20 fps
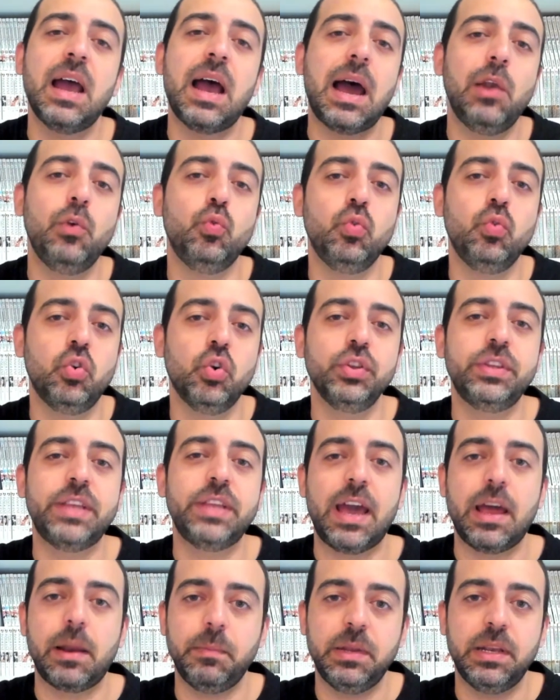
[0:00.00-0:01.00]
a lungo
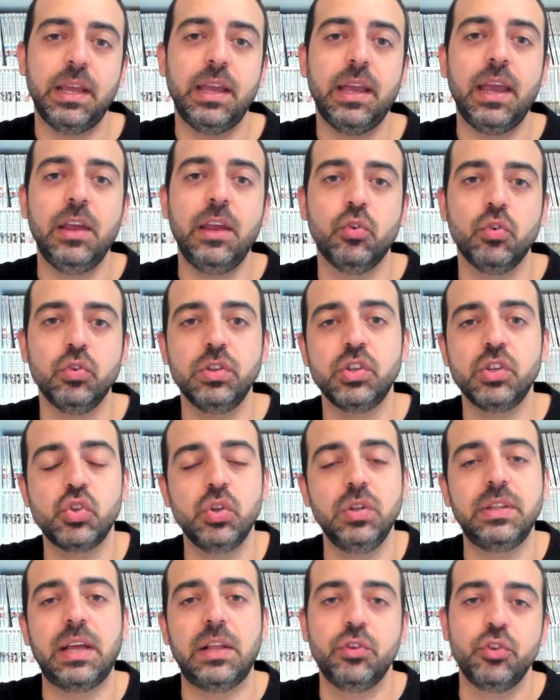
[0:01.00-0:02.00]
termine e non
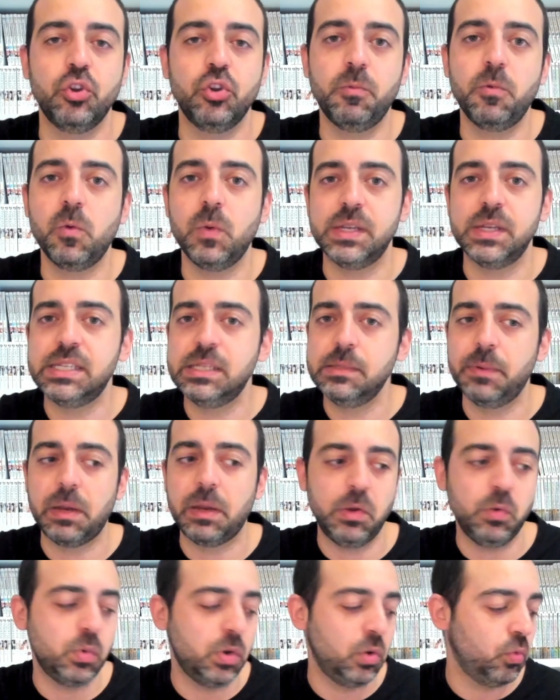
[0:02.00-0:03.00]
soltanto dopo questi
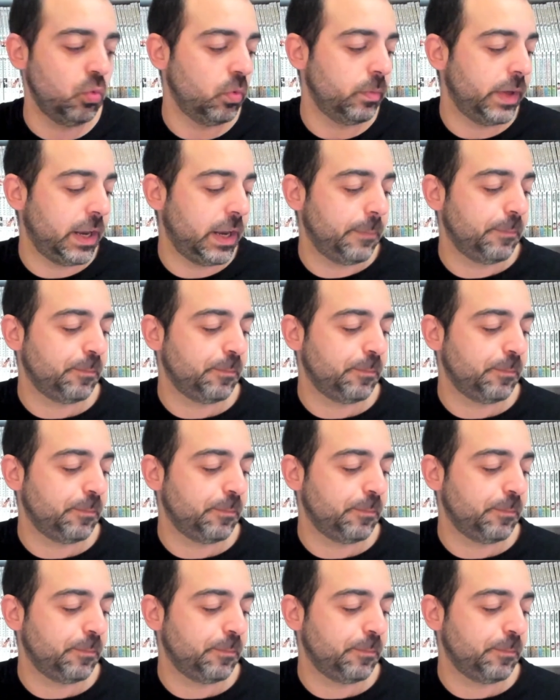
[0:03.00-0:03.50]
primi due numeri.